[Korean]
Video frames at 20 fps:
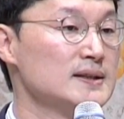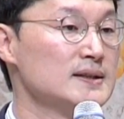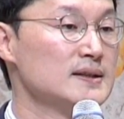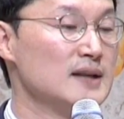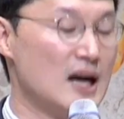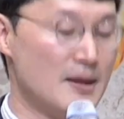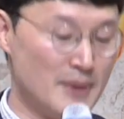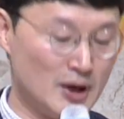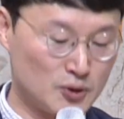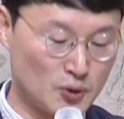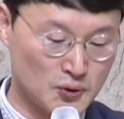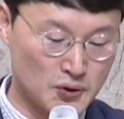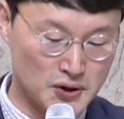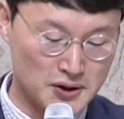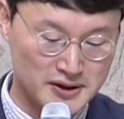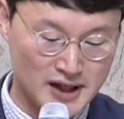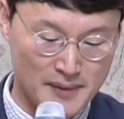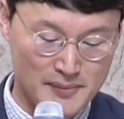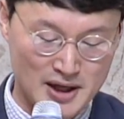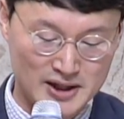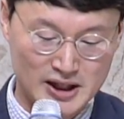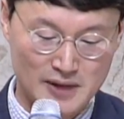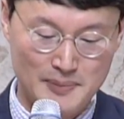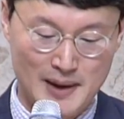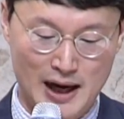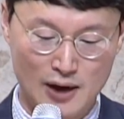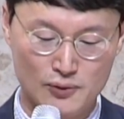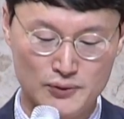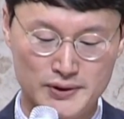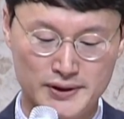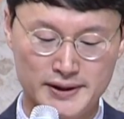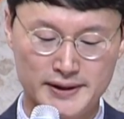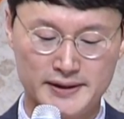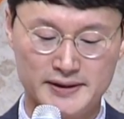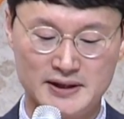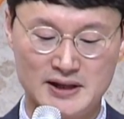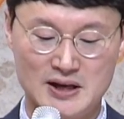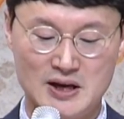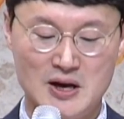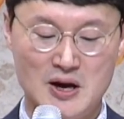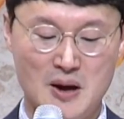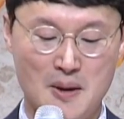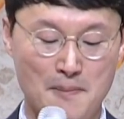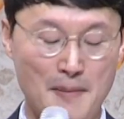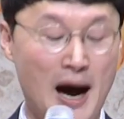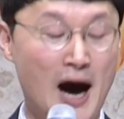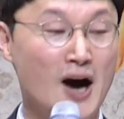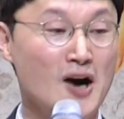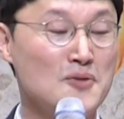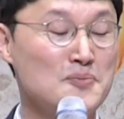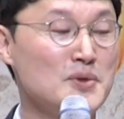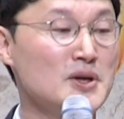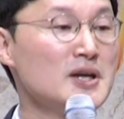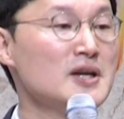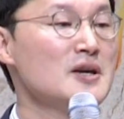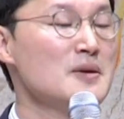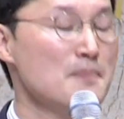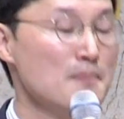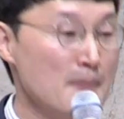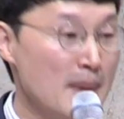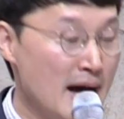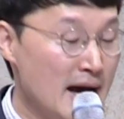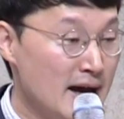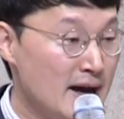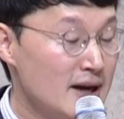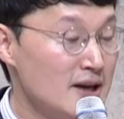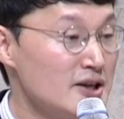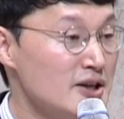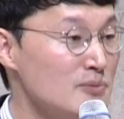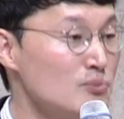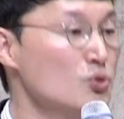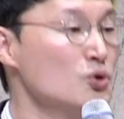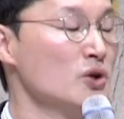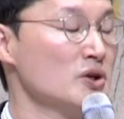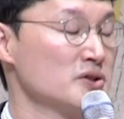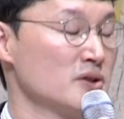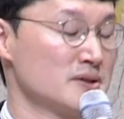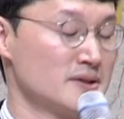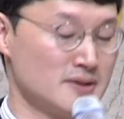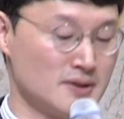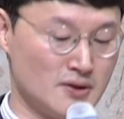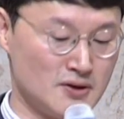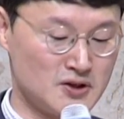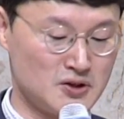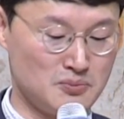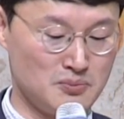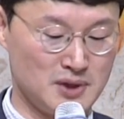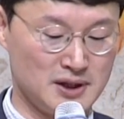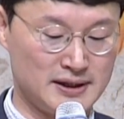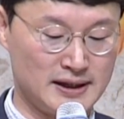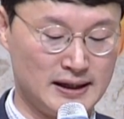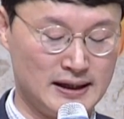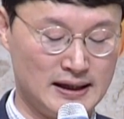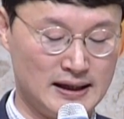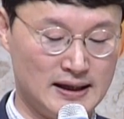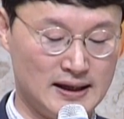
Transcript: 아마도 그럴 때마다 바울은 마음이 많이 무너졌을 것입니다.